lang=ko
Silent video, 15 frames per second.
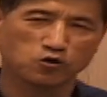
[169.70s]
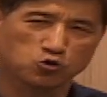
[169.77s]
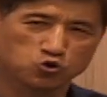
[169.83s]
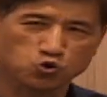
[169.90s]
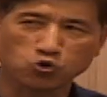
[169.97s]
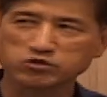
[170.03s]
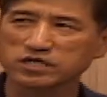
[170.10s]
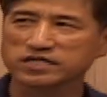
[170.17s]

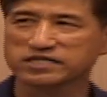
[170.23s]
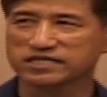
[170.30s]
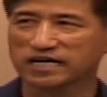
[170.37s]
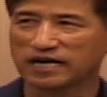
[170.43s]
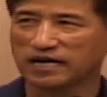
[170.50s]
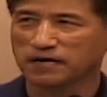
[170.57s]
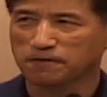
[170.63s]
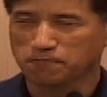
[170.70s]

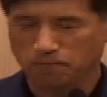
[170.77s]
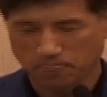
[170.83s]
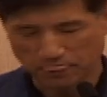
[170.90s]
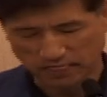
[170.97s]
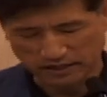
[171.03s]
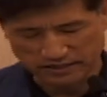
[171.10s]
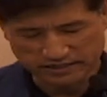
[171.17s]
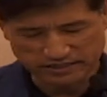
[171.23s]
조상이다.
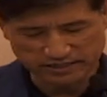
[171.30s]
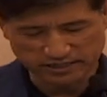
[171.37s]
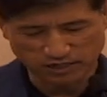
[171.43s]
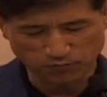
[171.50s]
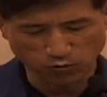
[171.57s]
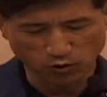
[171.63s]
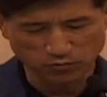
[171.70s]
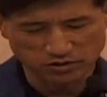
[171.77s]
그렇게
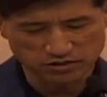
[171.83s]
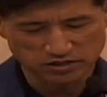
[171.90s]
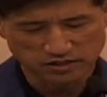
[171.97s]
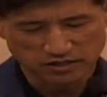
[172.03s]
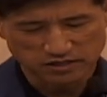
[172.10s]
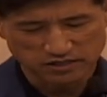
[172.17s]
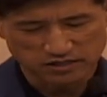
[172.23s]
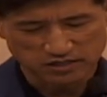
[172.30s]
보면
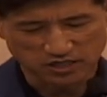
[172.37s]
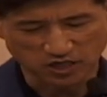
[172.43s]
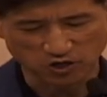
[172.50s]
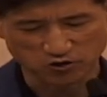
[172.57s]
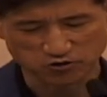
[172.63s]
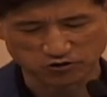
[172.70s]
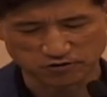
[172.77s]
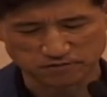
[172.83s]

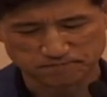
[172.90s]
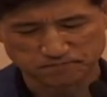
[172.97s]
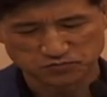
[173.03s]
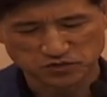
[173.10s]
되겠죠.